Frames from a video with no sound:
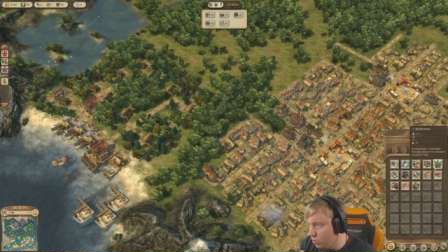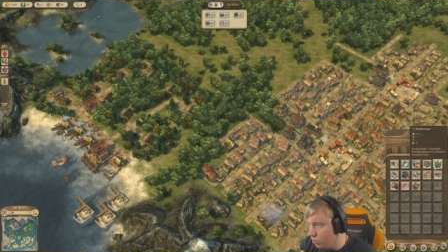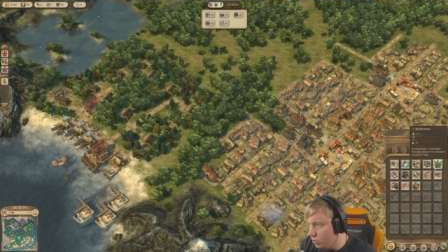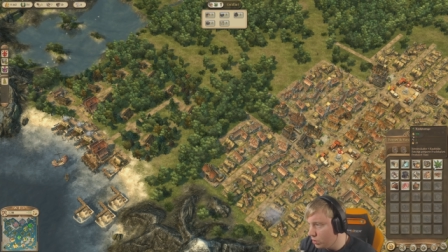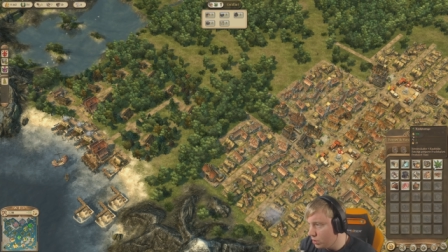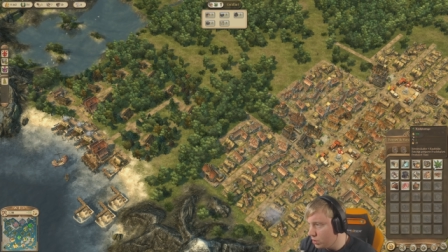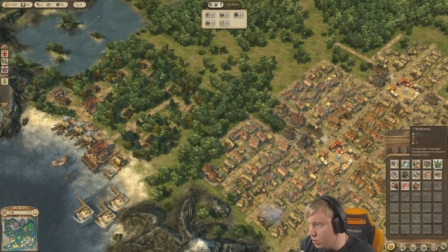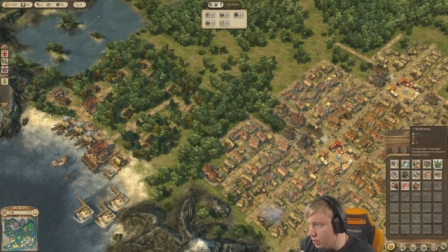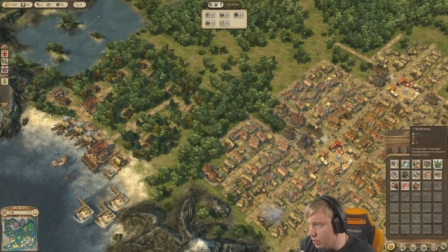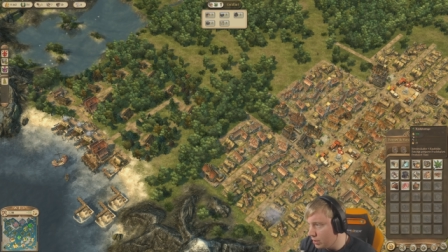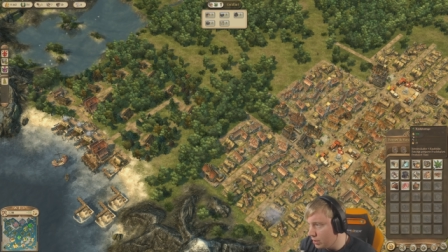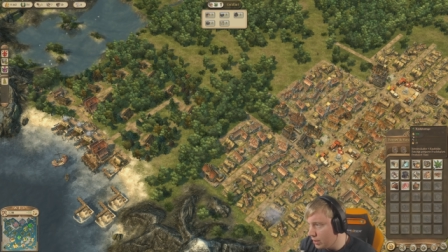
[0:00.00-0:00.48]

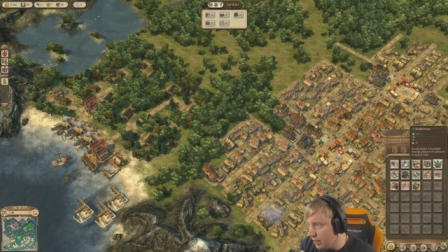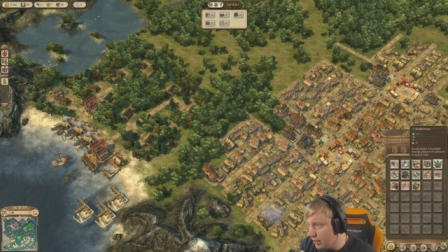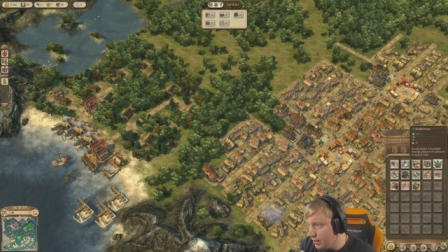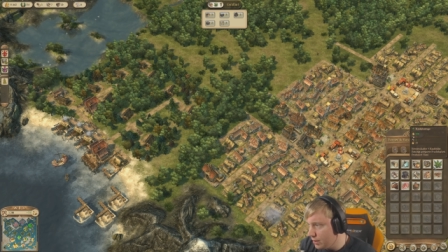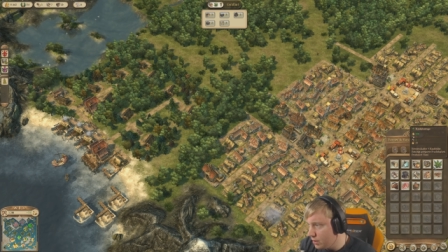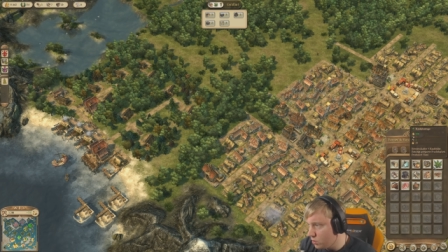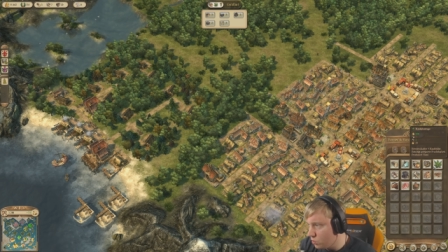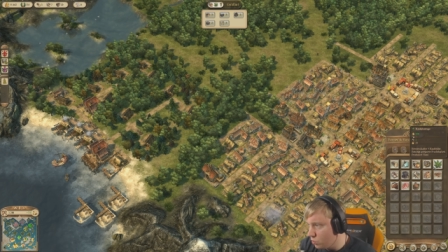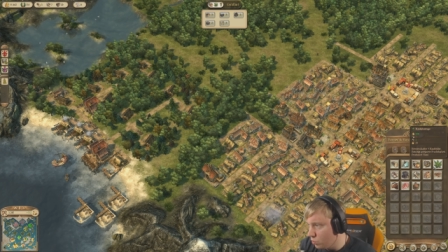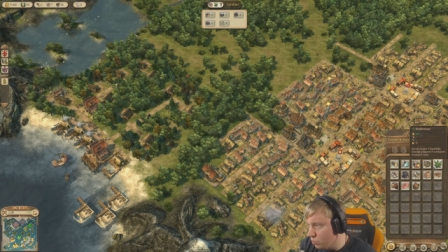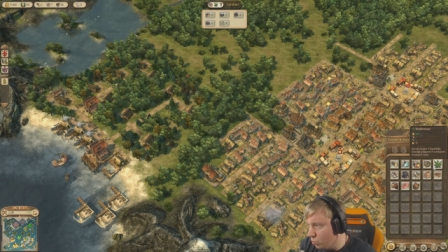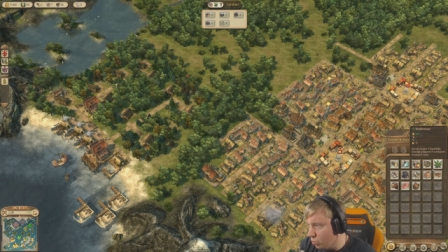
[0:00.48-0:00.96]
Und äh,
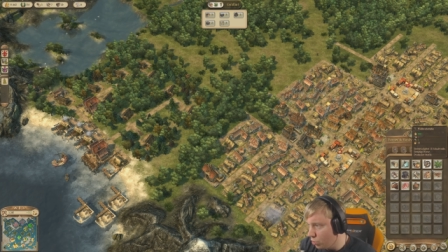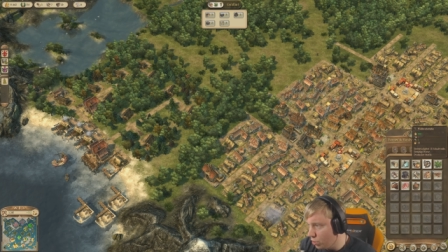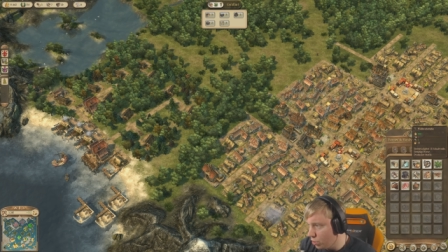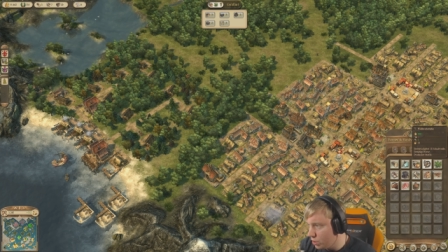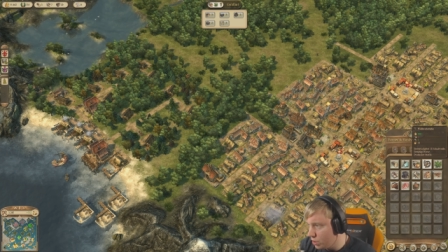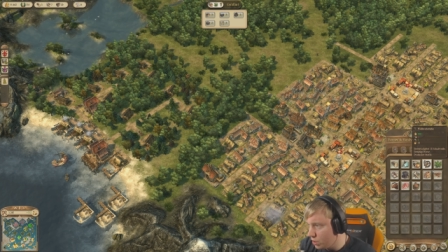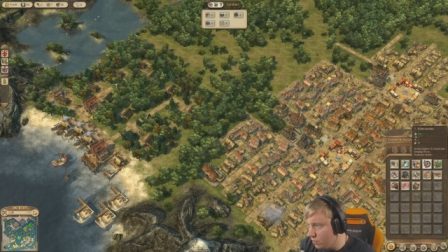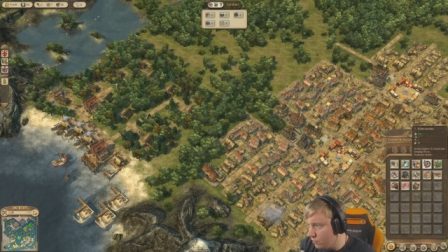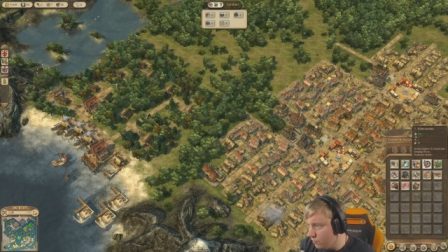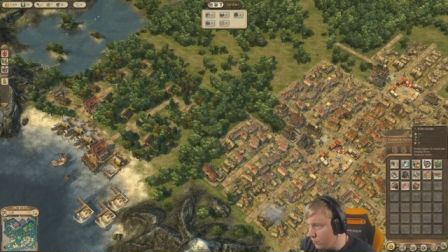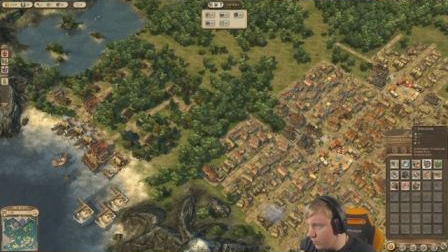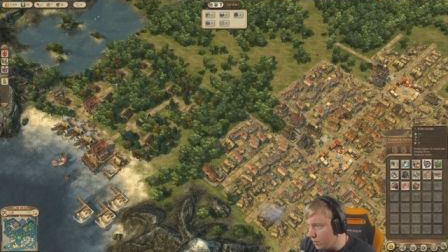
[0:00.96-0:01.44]
dazu
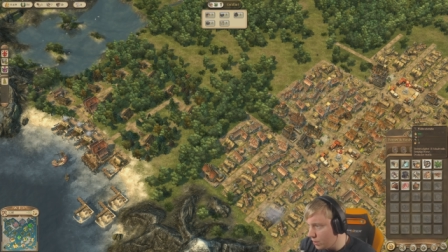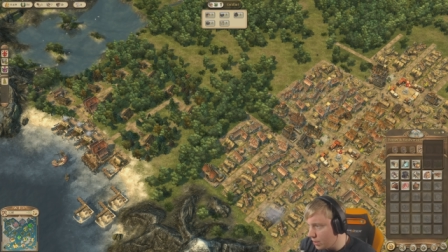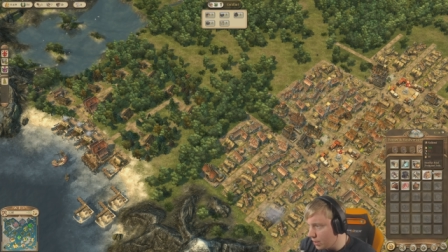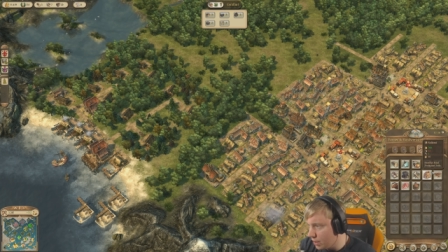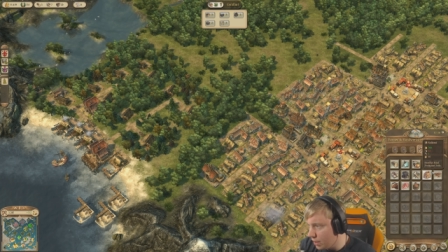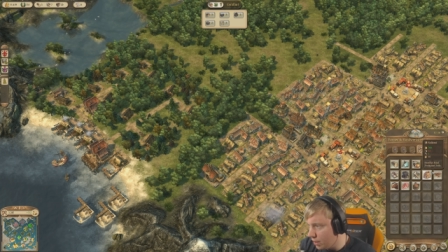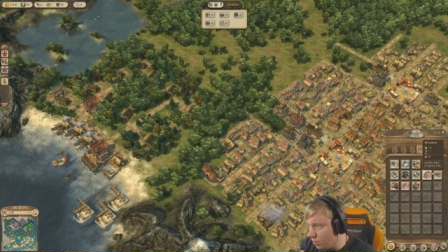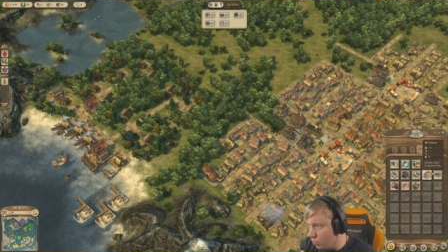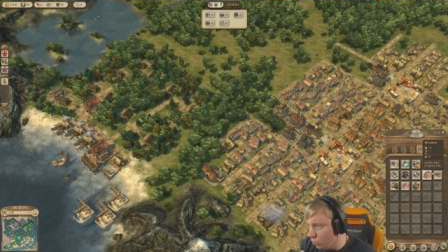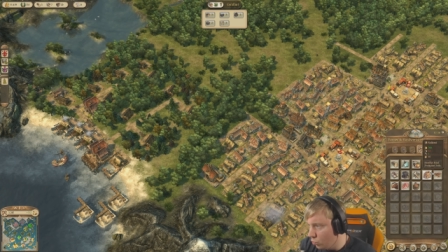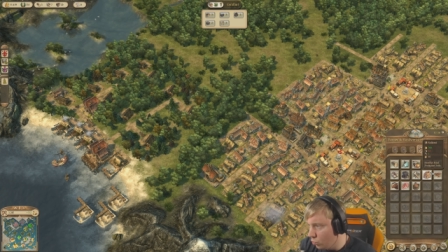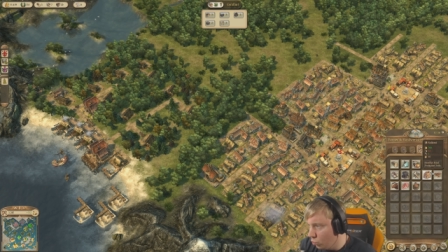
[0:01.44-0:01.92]
bräuchten wir
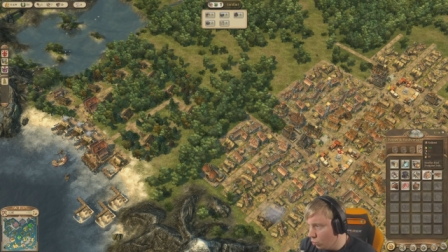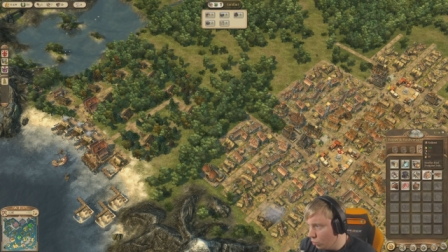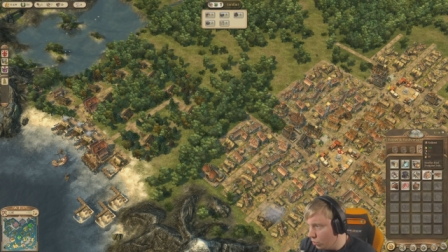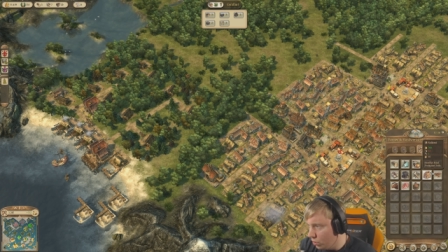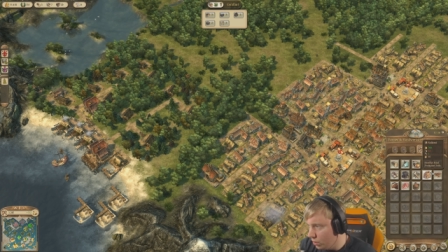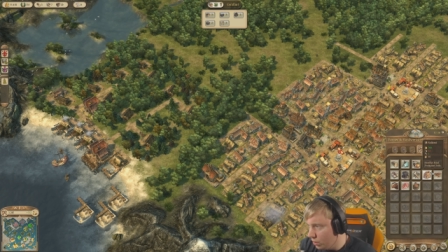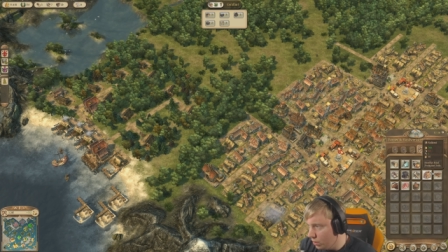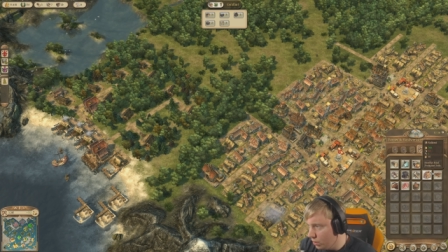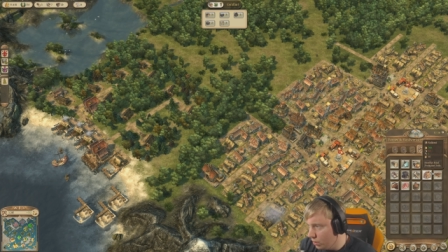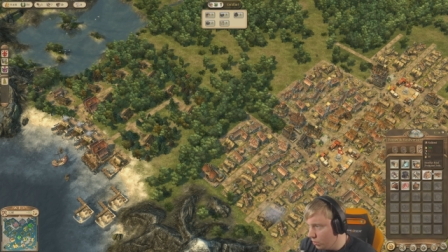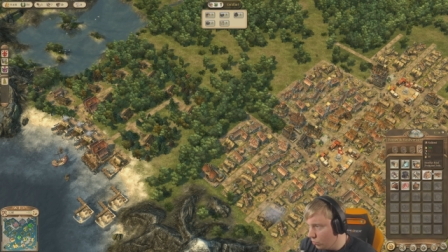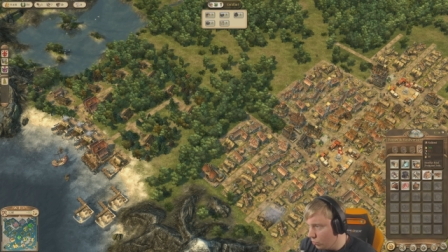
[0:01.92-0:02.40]

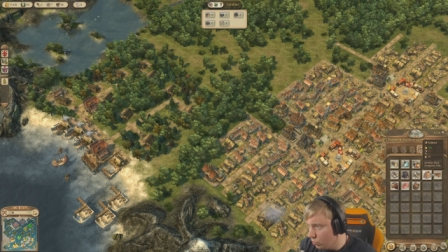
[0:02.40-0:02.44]
Kanonen.